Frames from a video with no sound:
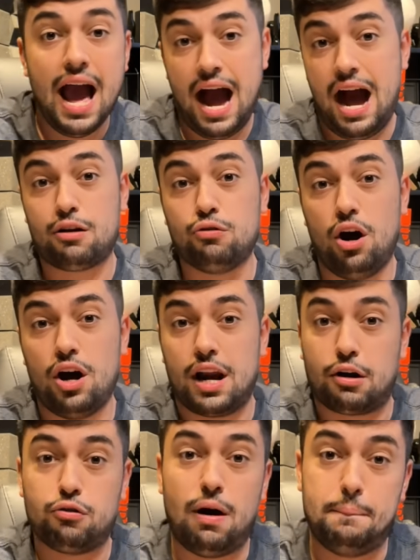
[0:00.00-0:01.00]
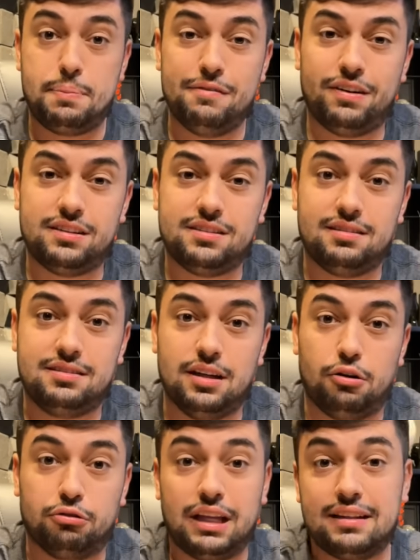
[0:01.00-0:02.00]
Agora, com a
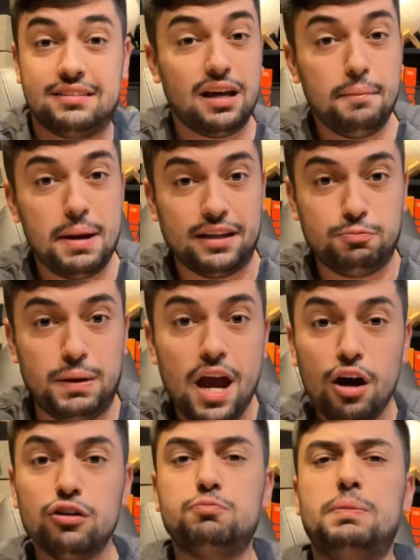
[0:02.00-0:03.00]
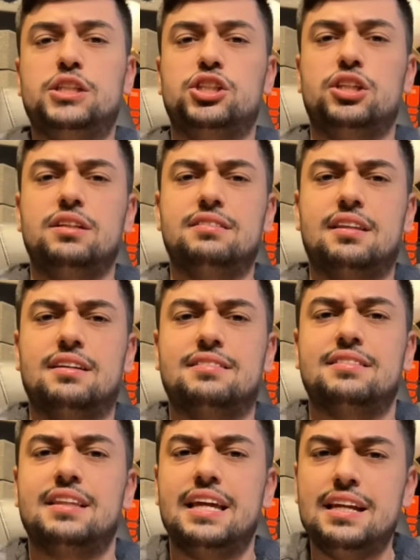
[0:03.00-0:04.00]
privatização da Sabesp, os
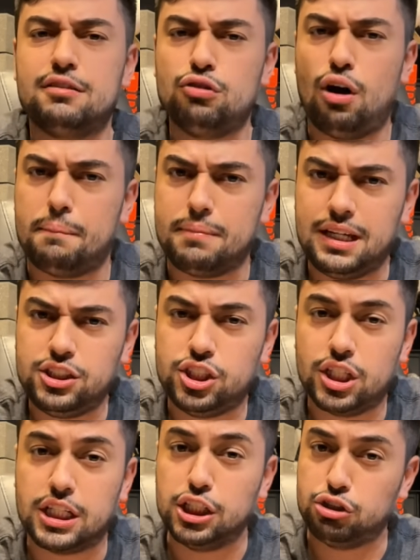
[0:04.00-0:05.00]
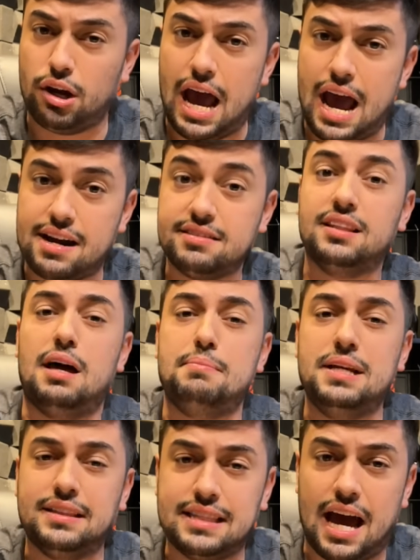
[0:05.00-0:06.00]
petistas têm somente que chorar, se
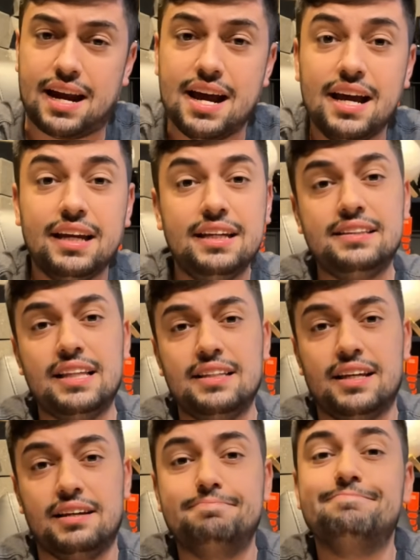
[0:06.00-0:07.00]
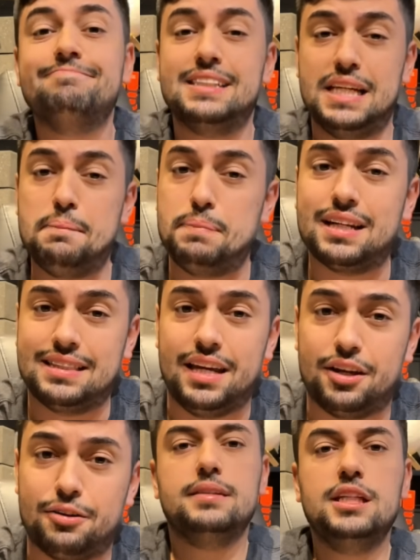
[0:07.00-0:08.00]
lamentar e entender que
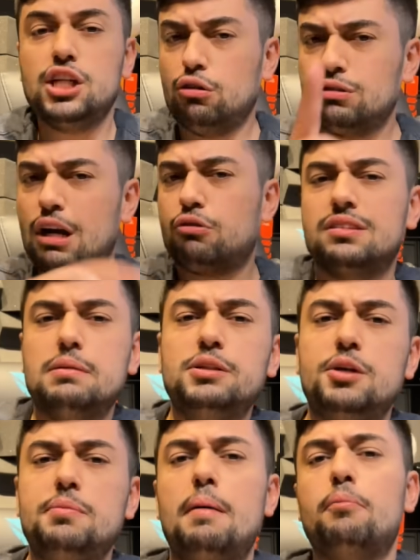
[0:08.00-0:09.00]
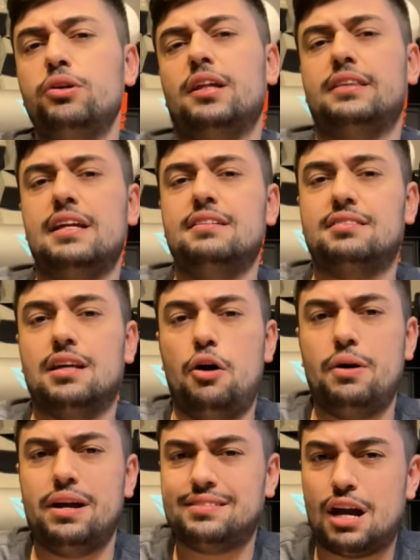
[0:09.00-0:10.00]
perderam. Já outra coisa que me chama muita
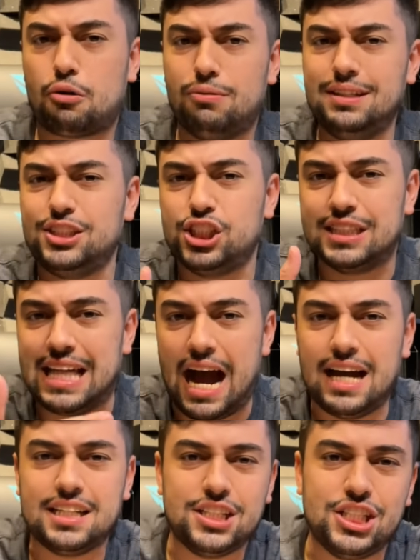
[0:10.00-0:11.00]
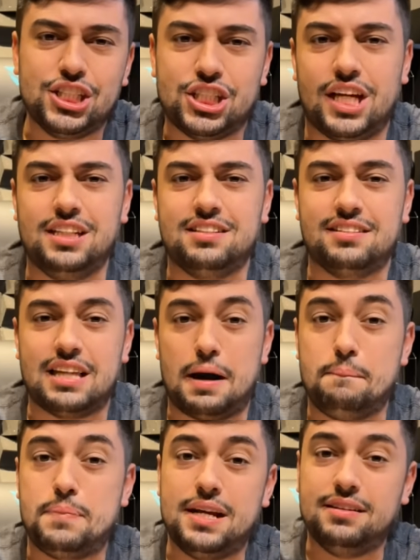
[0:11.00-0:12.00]
atenção é essa quantidade de gente
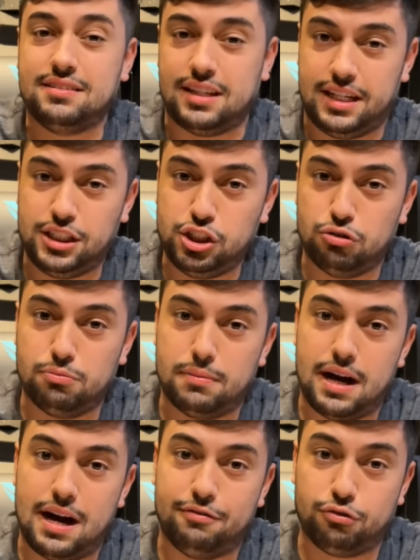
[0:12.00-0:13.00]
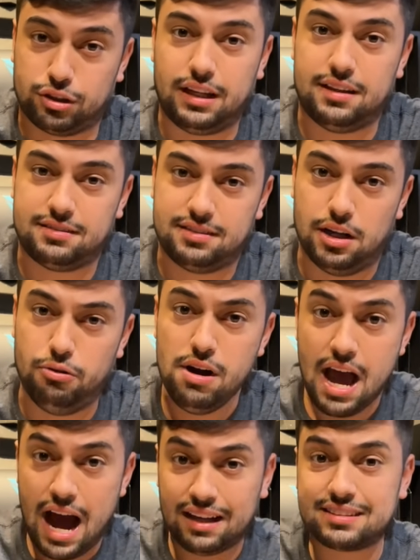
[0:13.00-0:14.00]
estar presente em uma votação
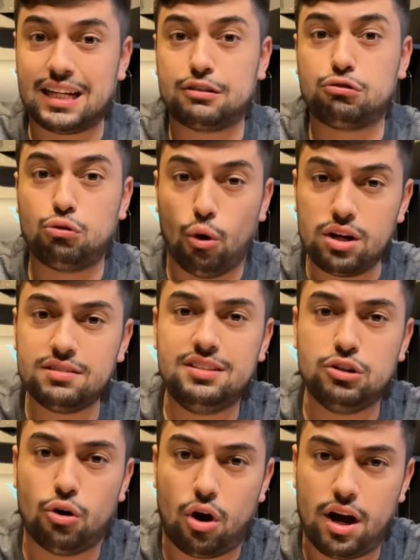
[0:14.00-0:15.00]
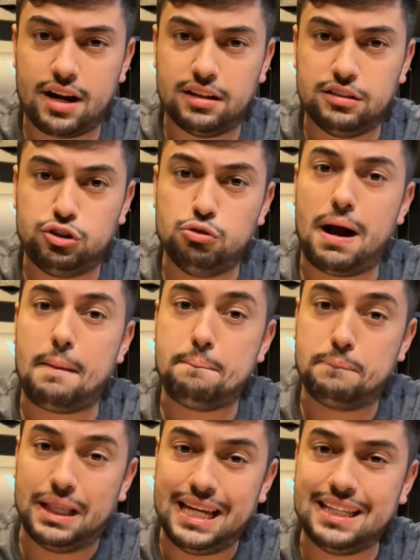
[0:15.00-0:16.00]
às 14 horas de uma
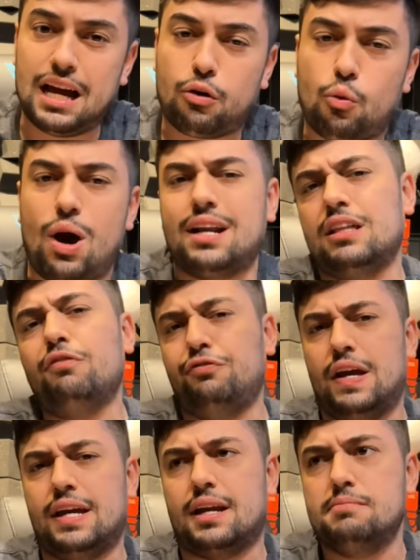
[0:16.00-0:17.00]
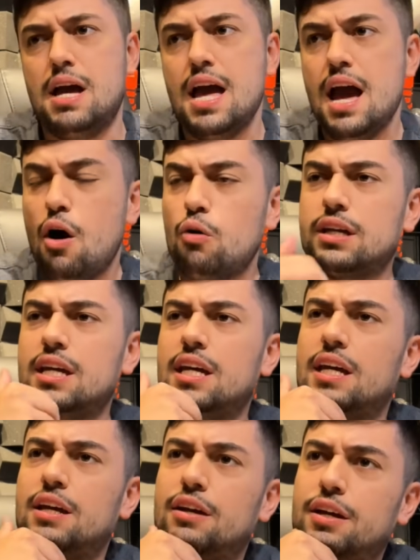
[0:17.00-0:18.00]
plena quarta-feira. O
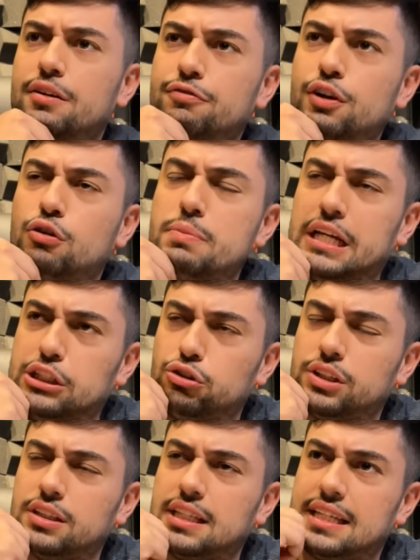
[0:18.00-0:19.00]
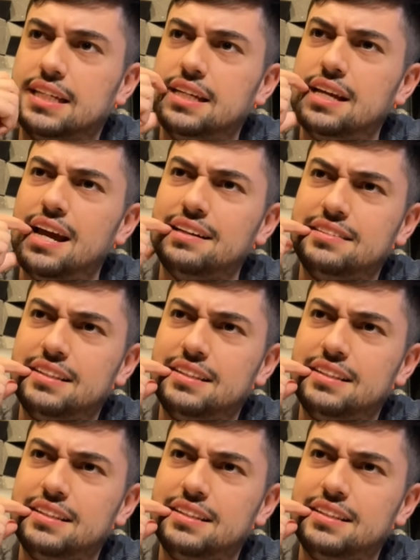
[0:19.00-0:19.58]
que fico me questionando aqui é se